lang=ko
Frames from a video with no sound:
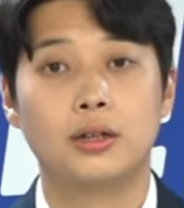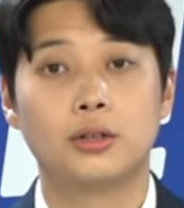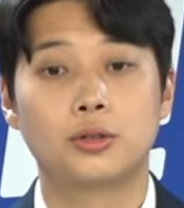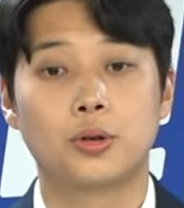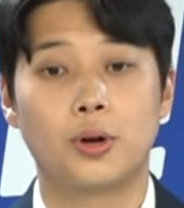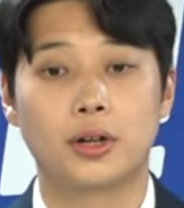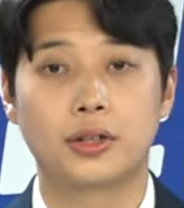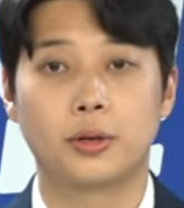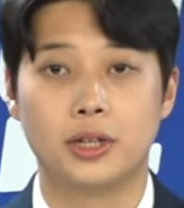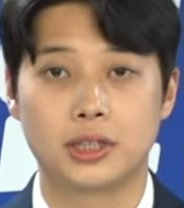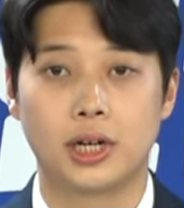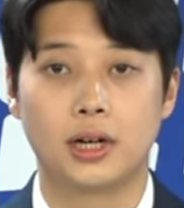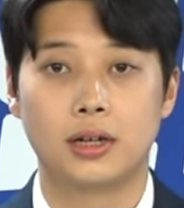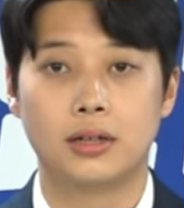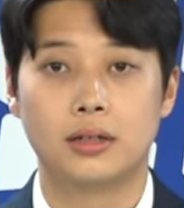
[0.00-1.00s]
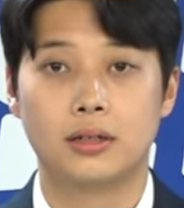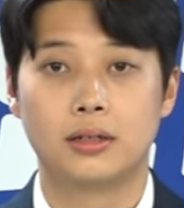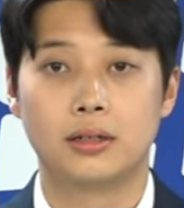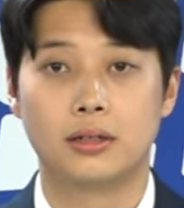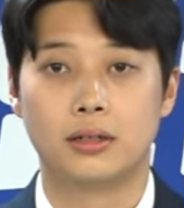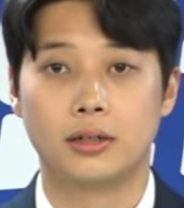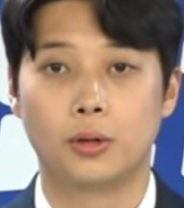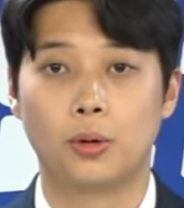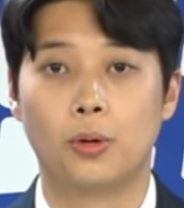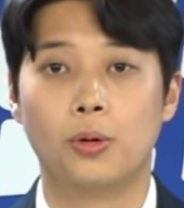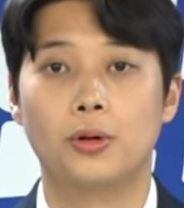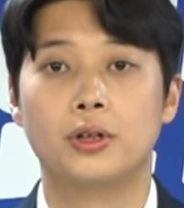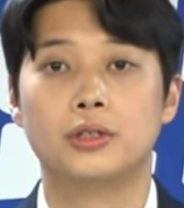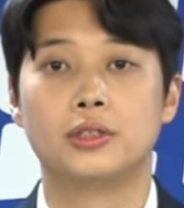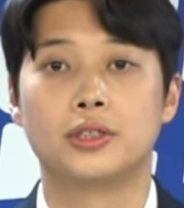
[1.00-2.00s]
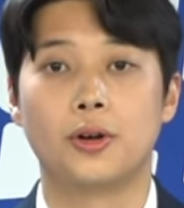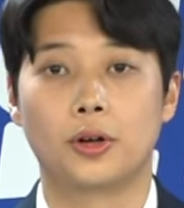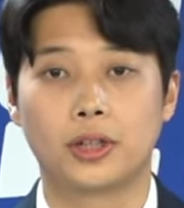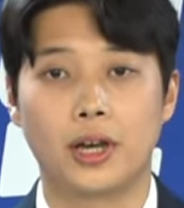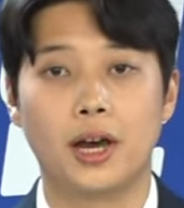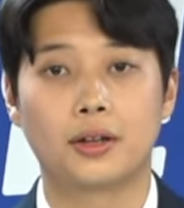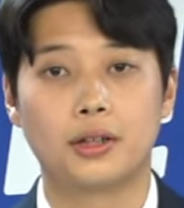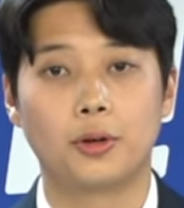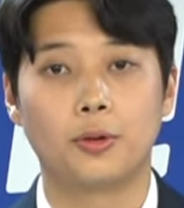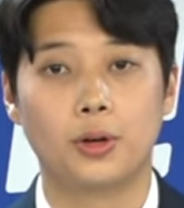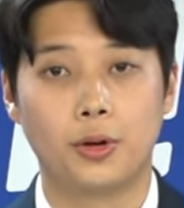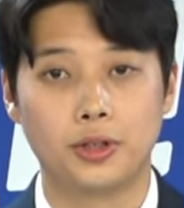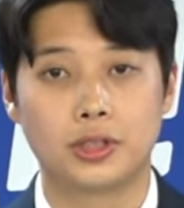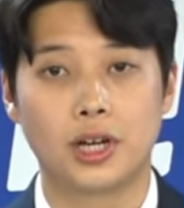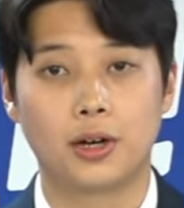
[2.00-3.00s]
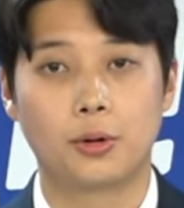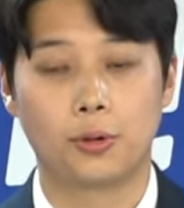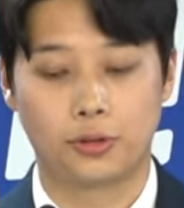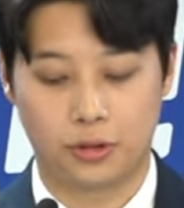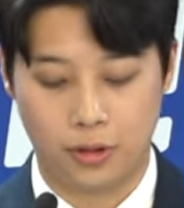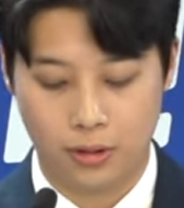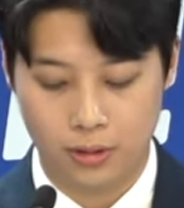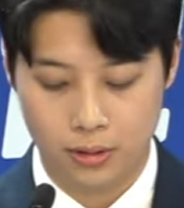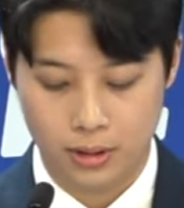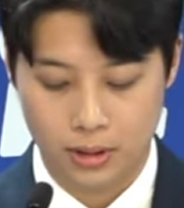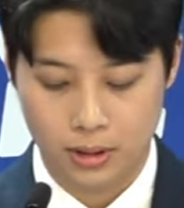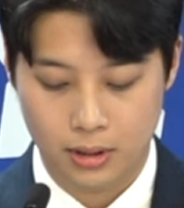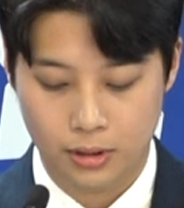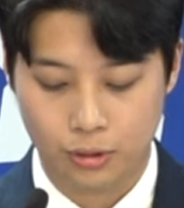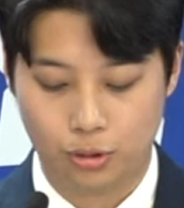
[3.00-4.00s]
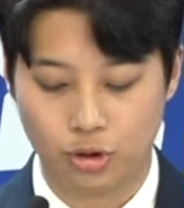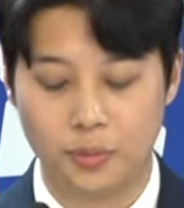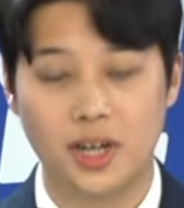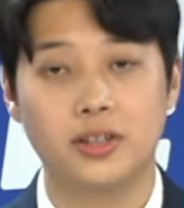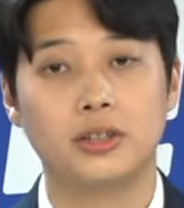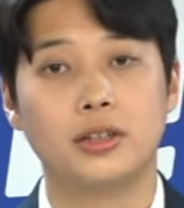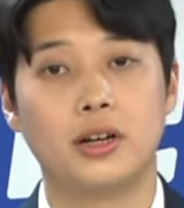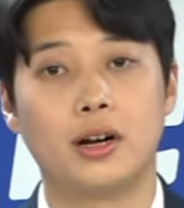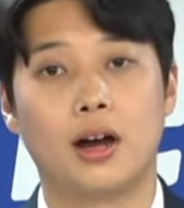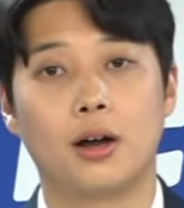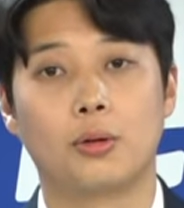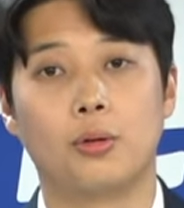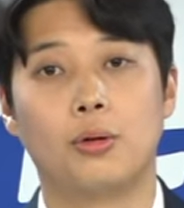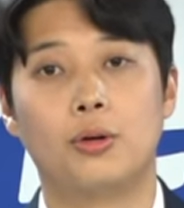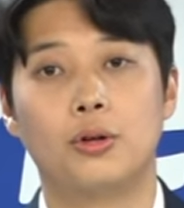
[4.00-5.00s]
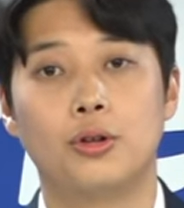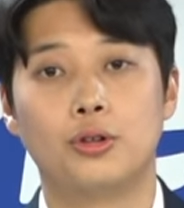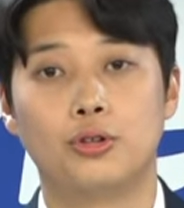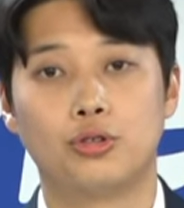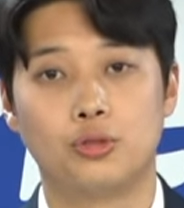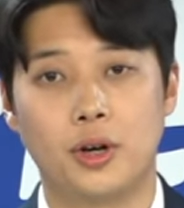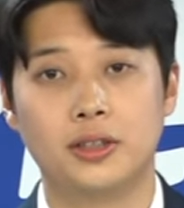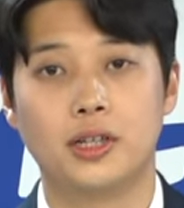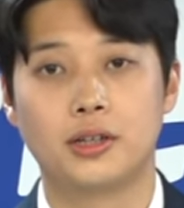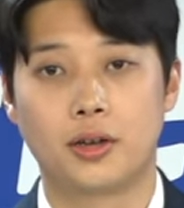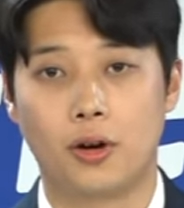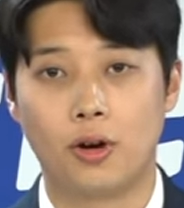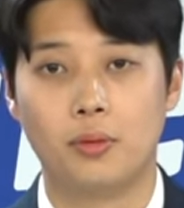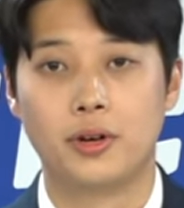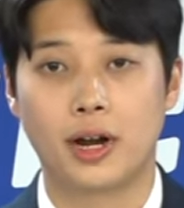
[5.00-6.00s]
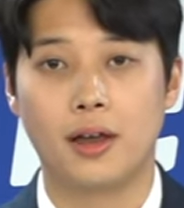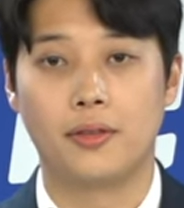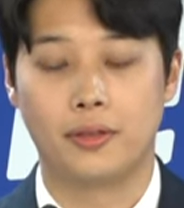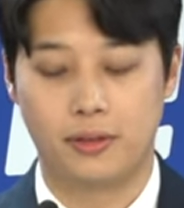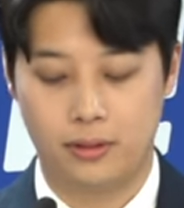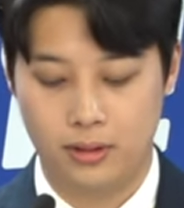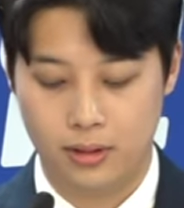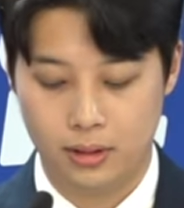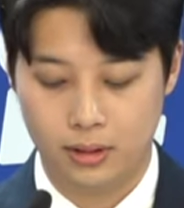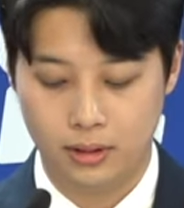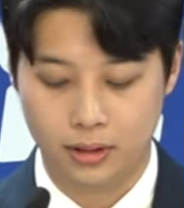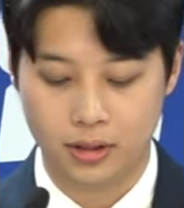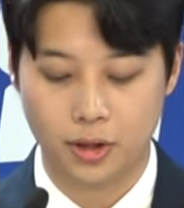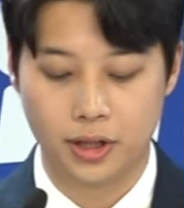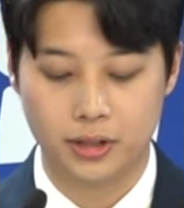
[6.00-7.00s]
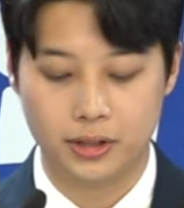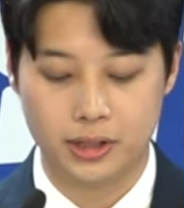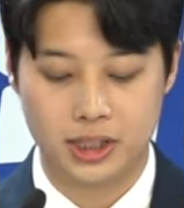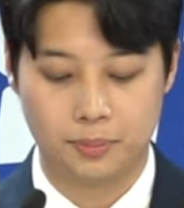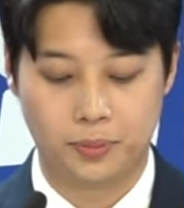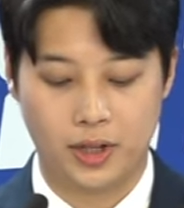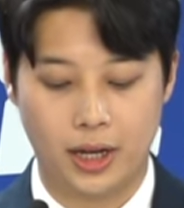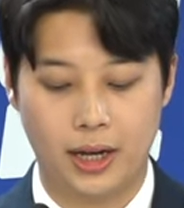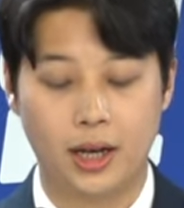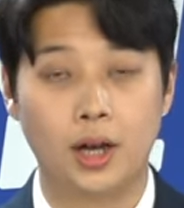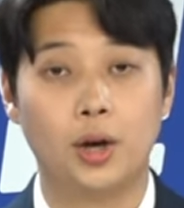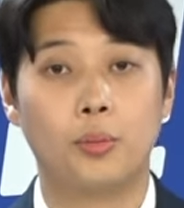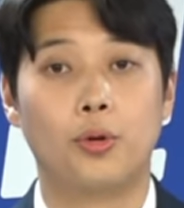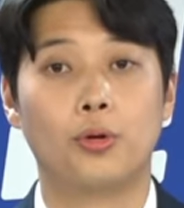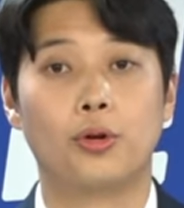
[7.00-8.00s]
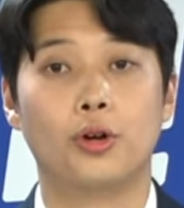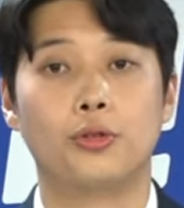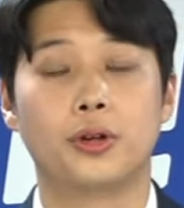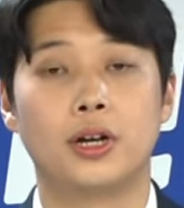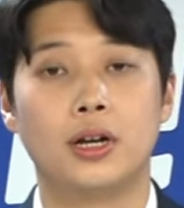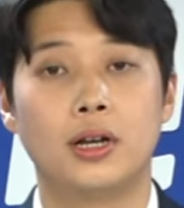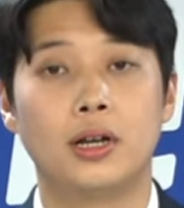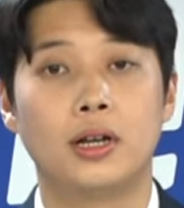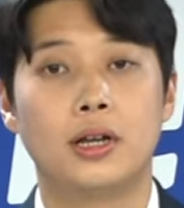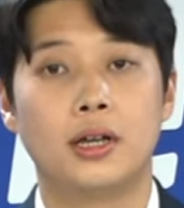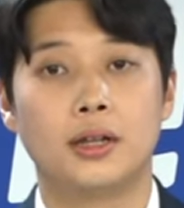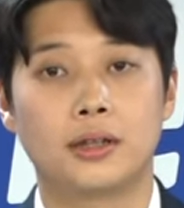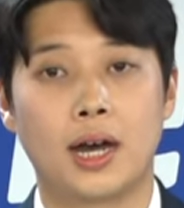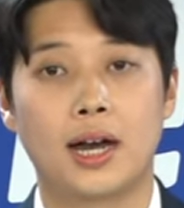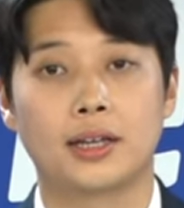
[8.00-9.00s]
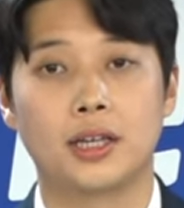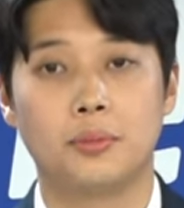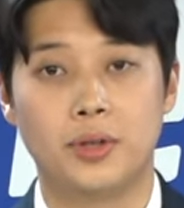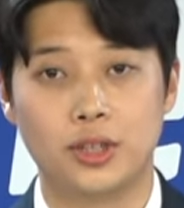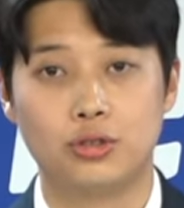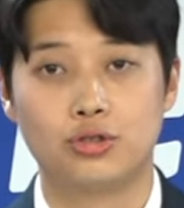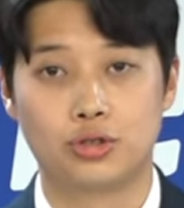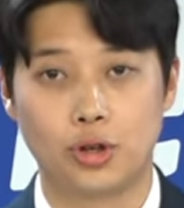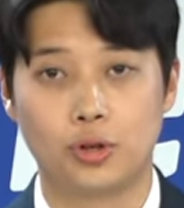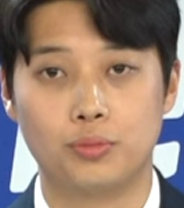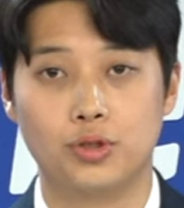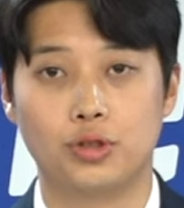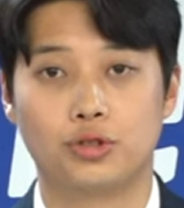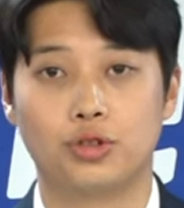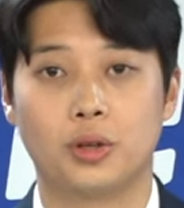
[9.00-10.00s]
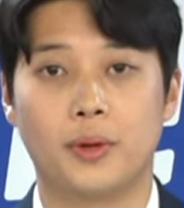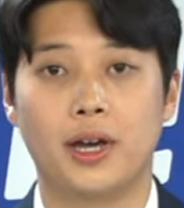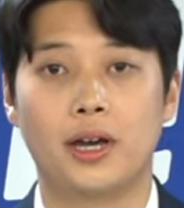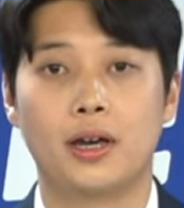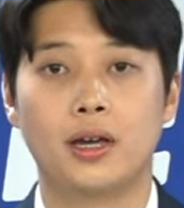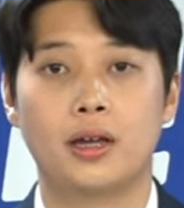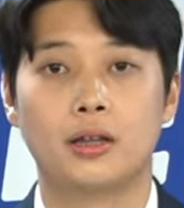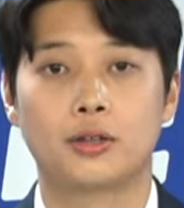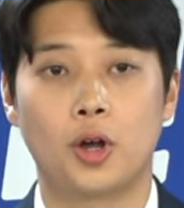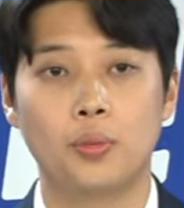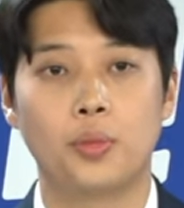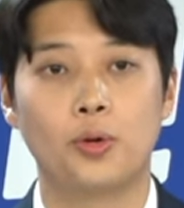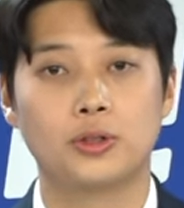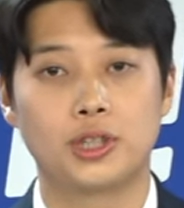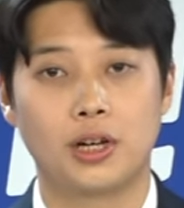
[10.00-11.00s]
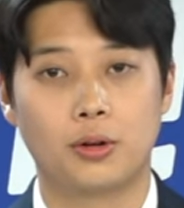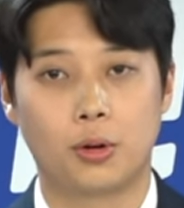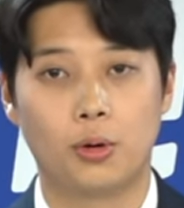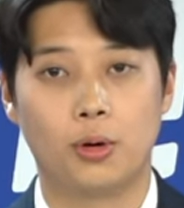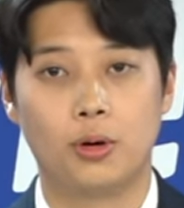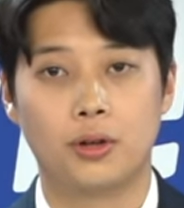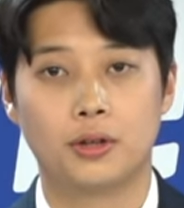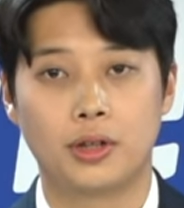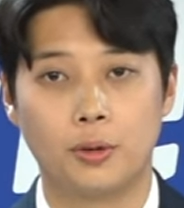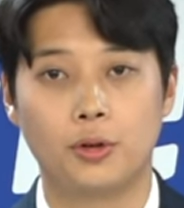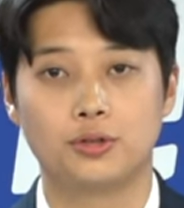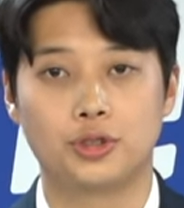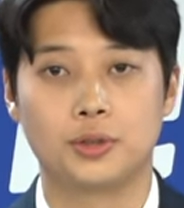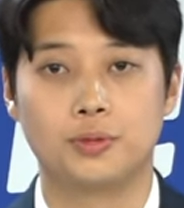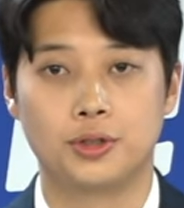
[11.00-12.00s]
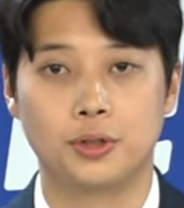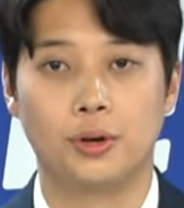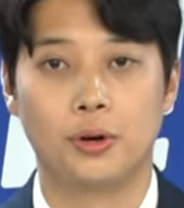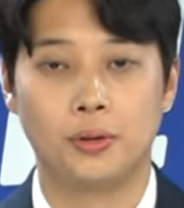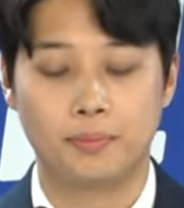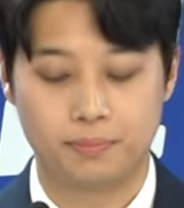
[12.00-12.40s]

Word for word: 총학생회장, 그리고 지역 대학생 위원장으로서 수많은 일을 하고 수많은 경험을 한 능력 있는 20대 봉건우를 사기 민주정부 수립의 선봉장으로 세워주십시오.